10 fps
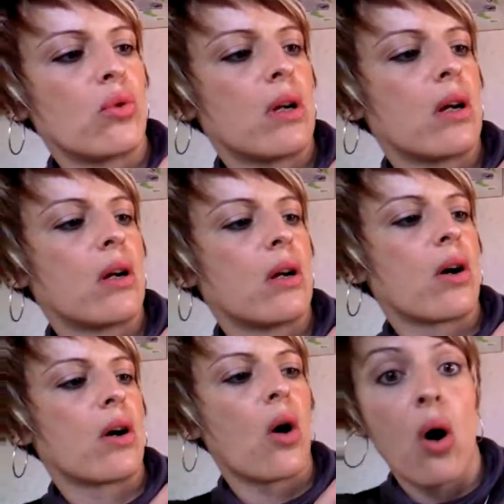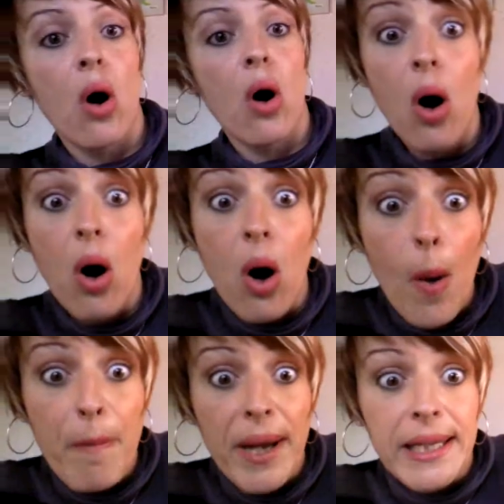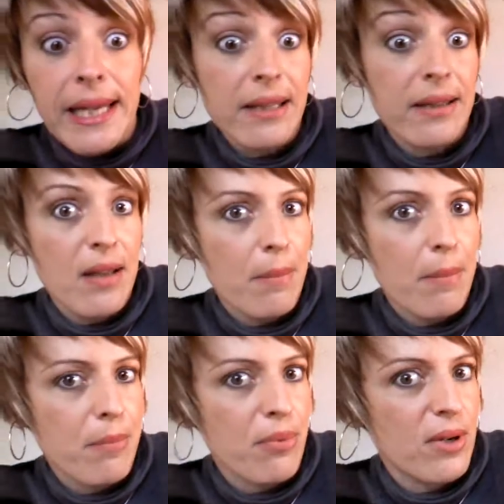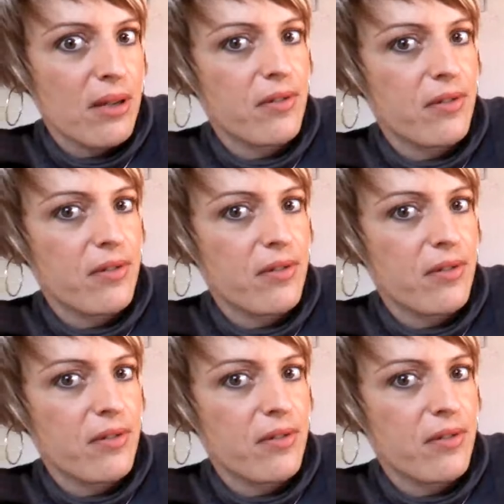donc c'est couleur paillettes,